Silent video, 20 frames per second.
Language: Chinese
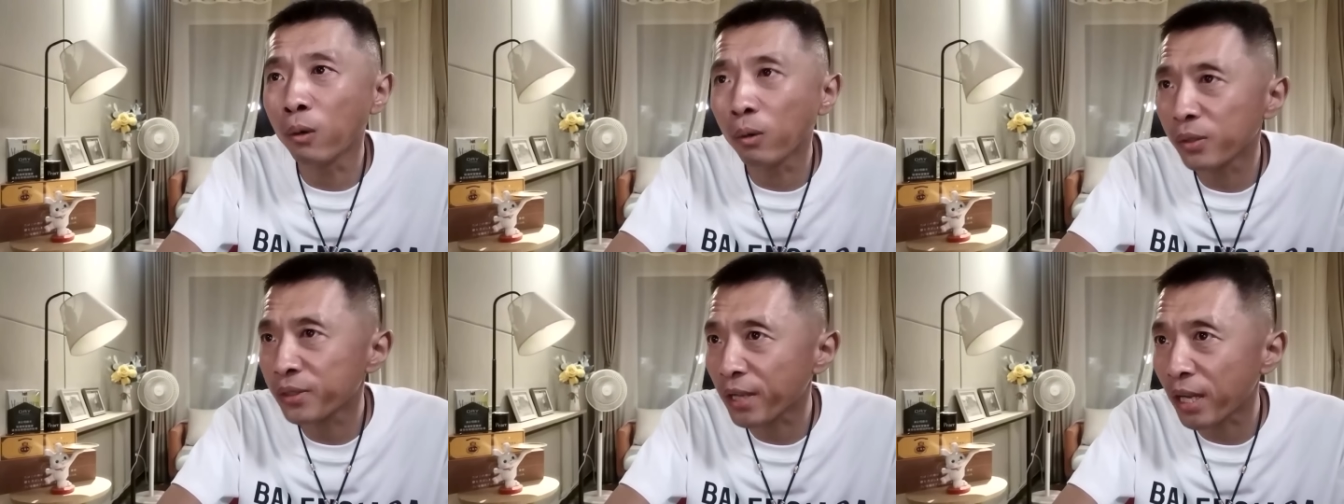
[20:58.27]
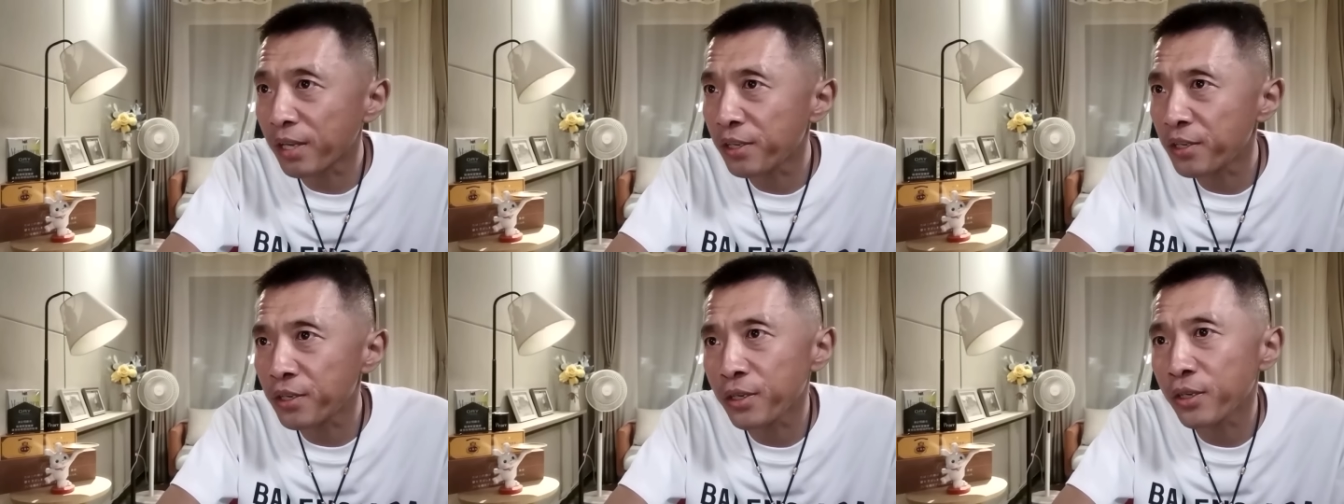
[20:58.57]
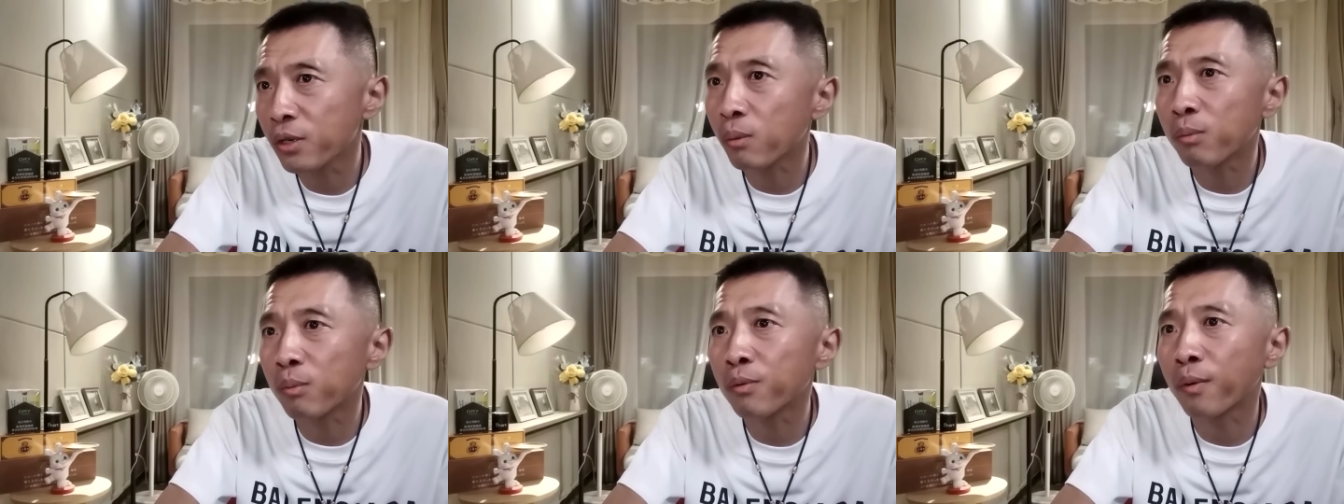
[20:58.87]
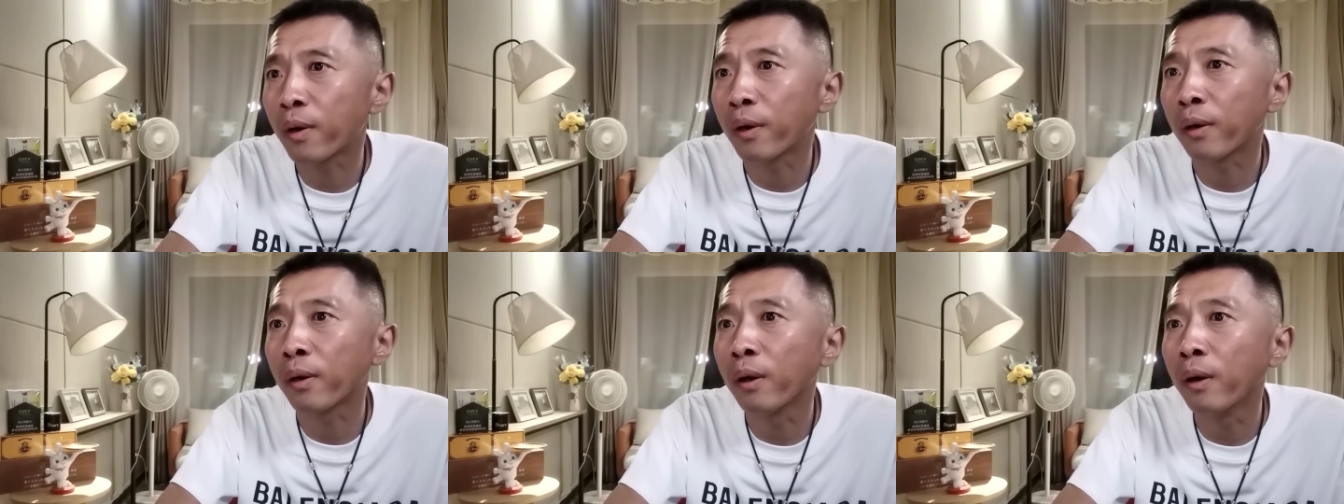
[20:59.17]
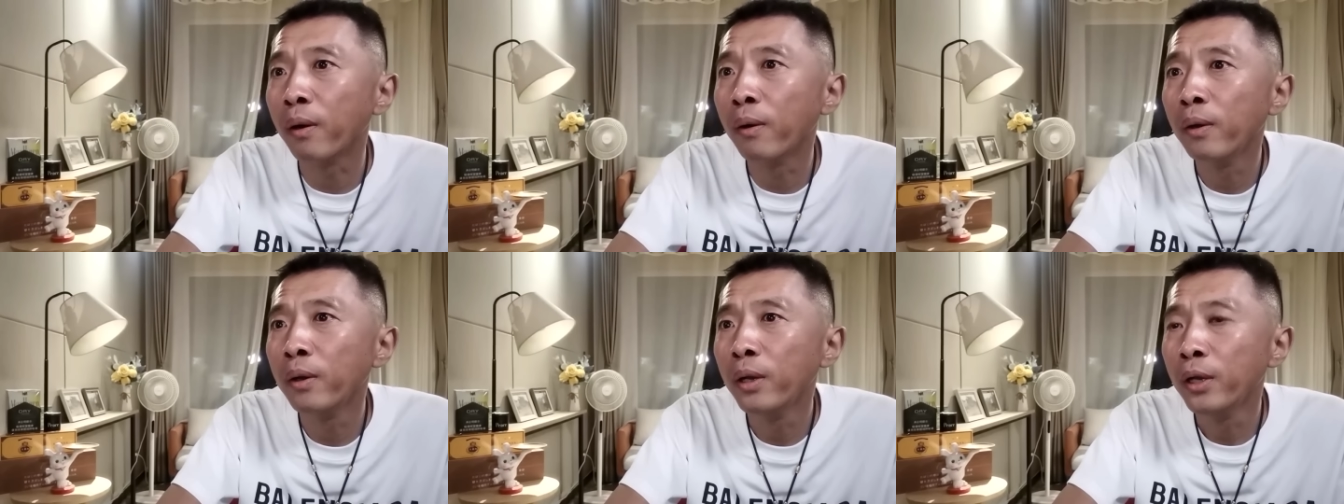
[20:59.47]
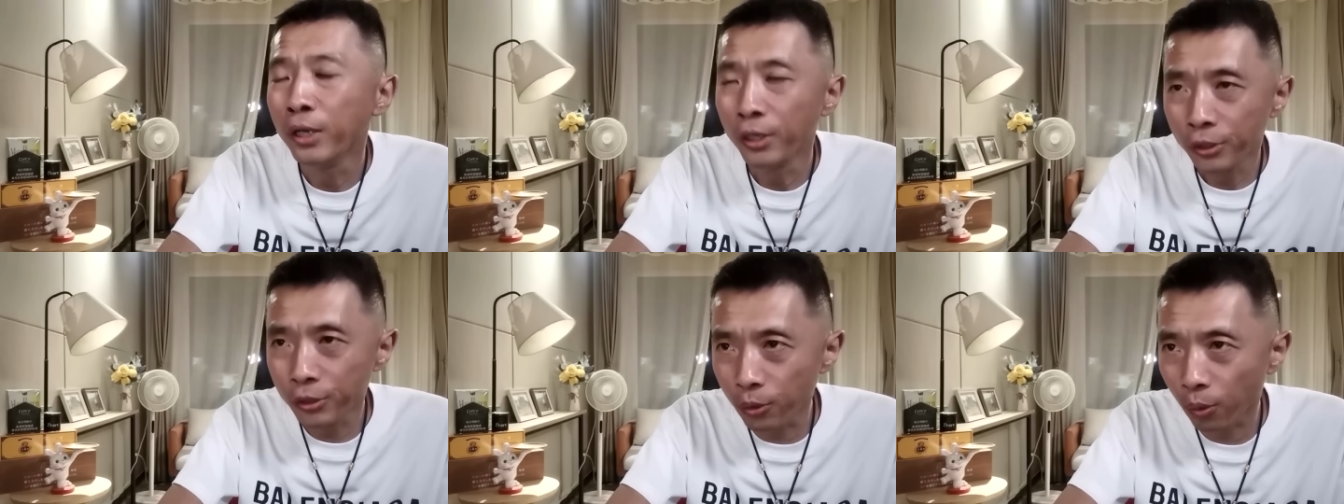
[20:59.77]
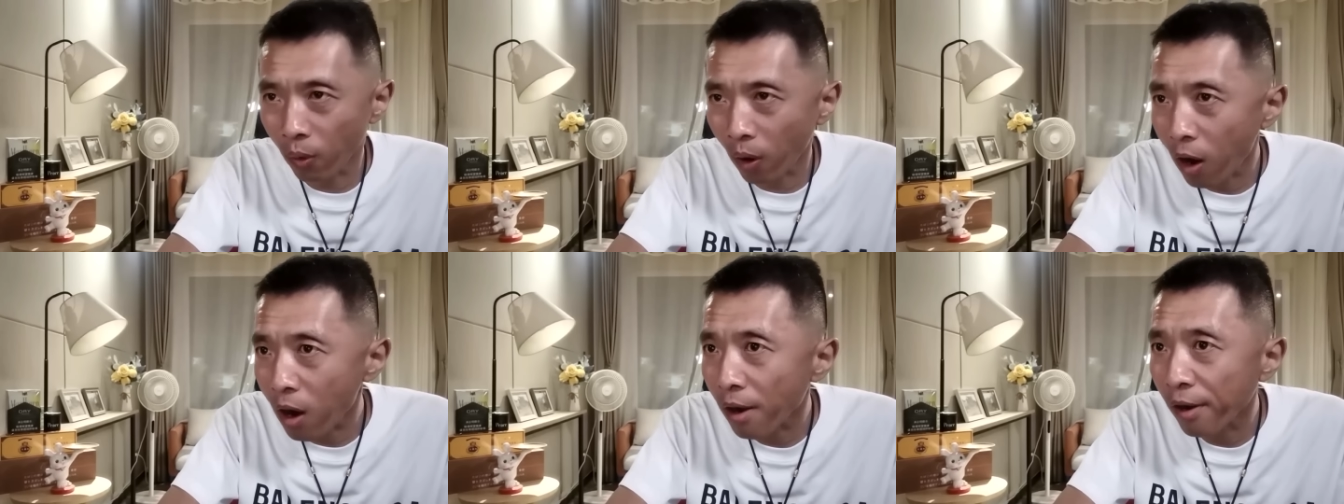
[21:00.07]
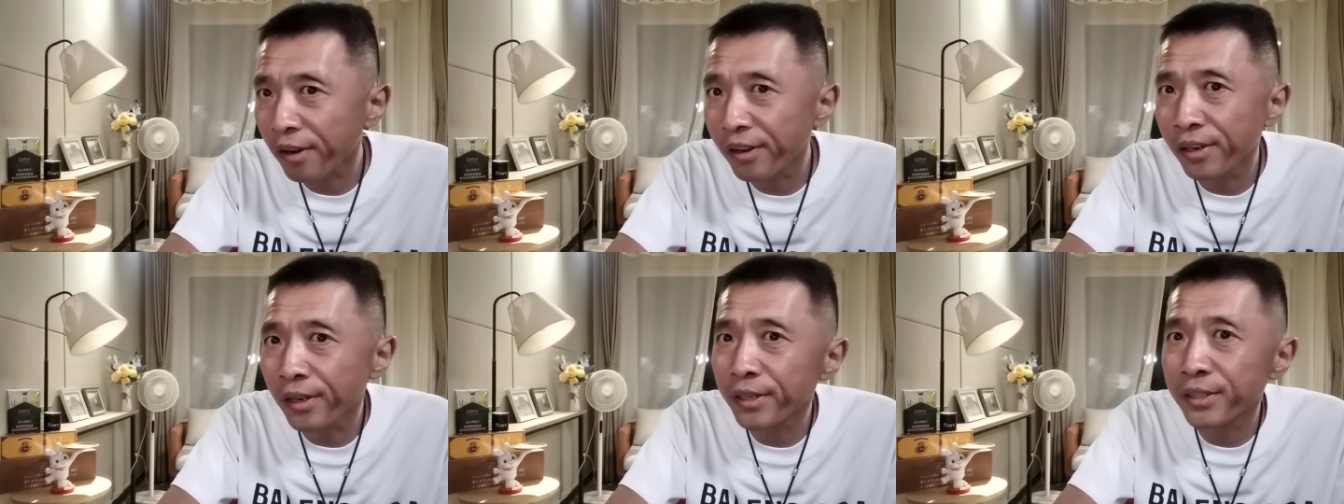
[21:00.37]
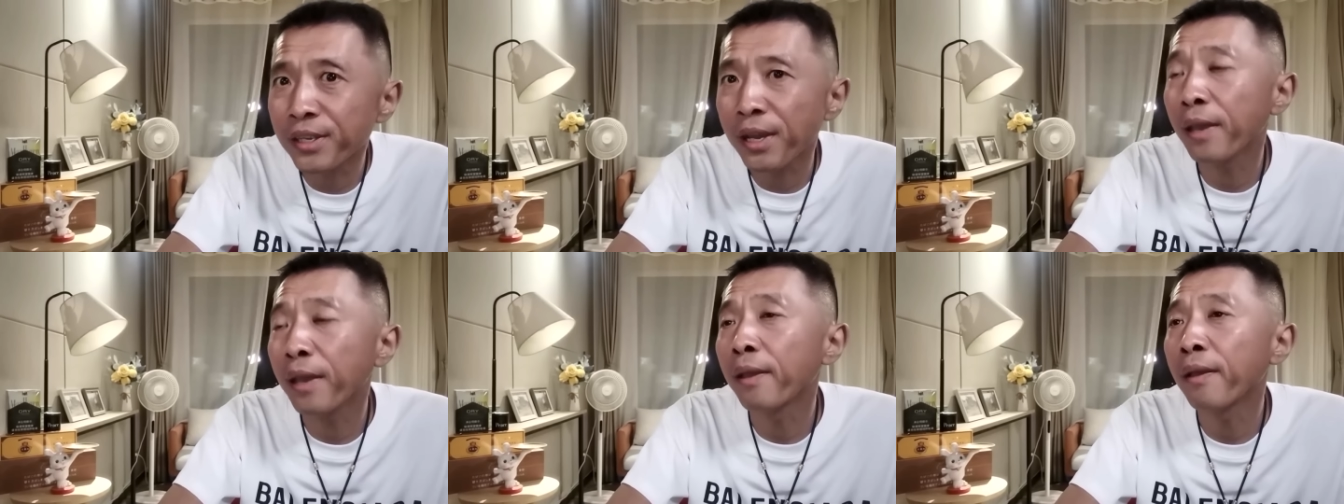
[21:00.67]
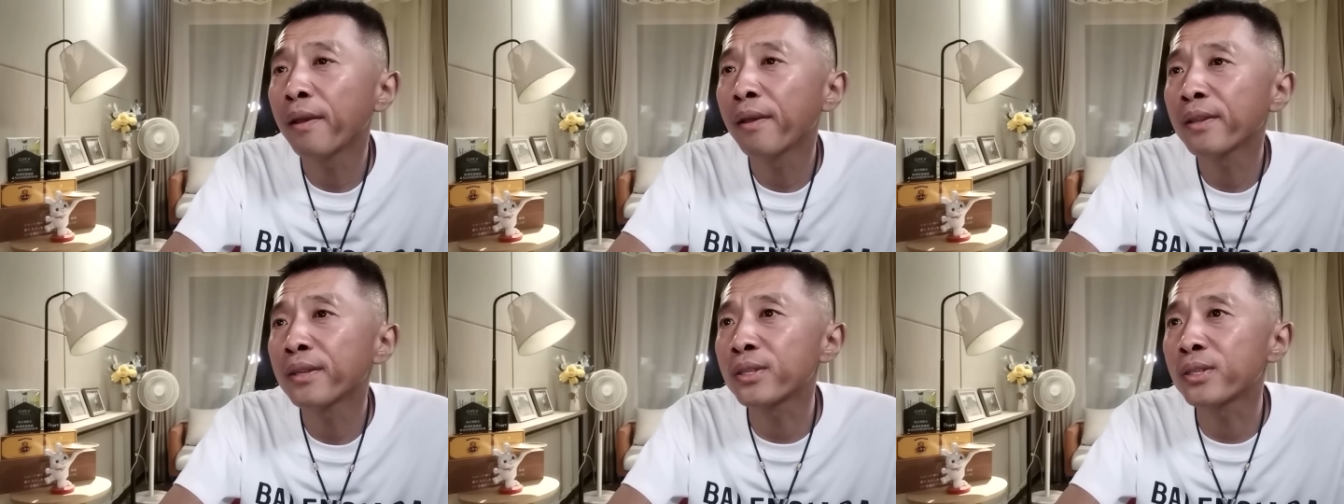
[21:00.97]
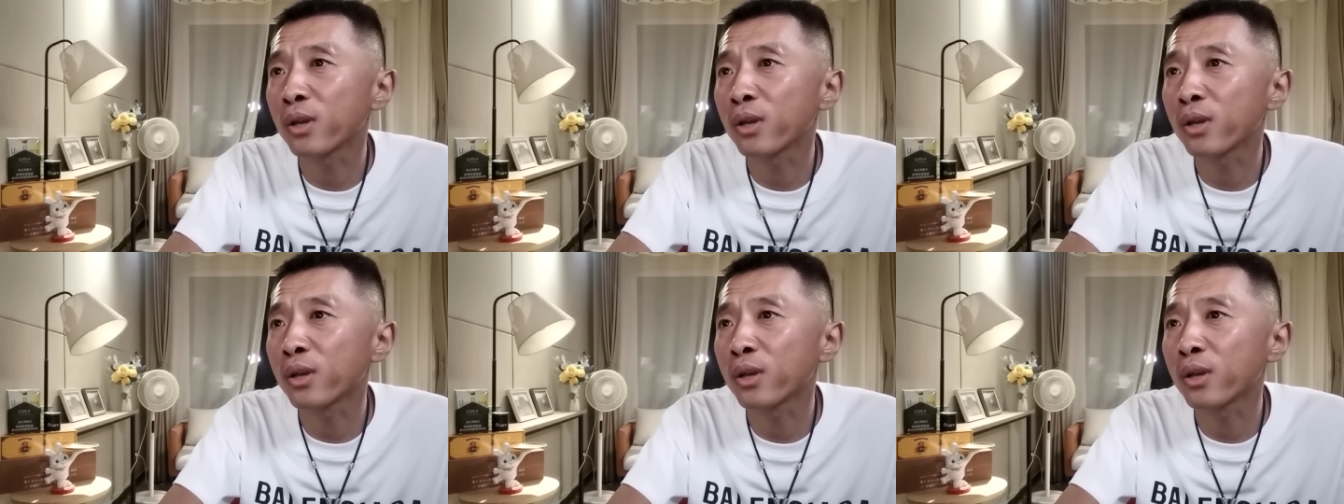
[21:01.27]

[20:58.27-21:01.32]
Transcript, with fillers: 咱洗手不玩了，有二哥在，早